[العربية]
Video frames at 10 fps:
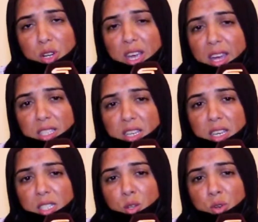لك عادي
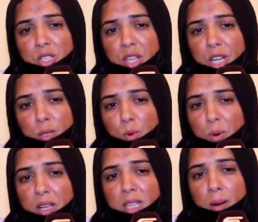كيعطيوك التريطمون
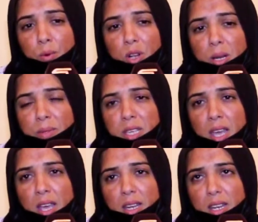كيطالبوا لك
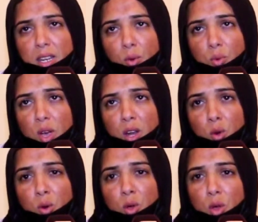لا لا
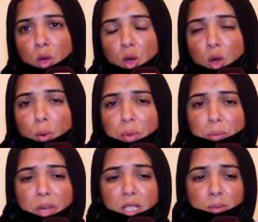بوالو
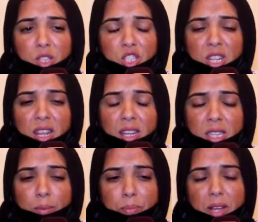من بعد مني شفت
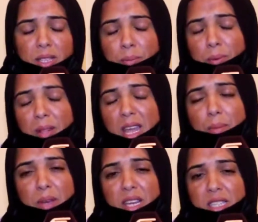الاطباء الطبيب
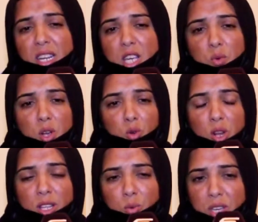العام ما كيدير ليا والو
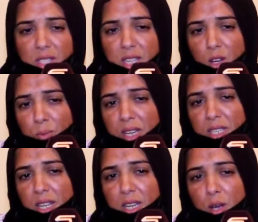الادويه ديالو ما
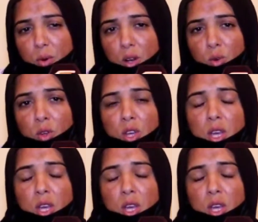كيدير ليا والو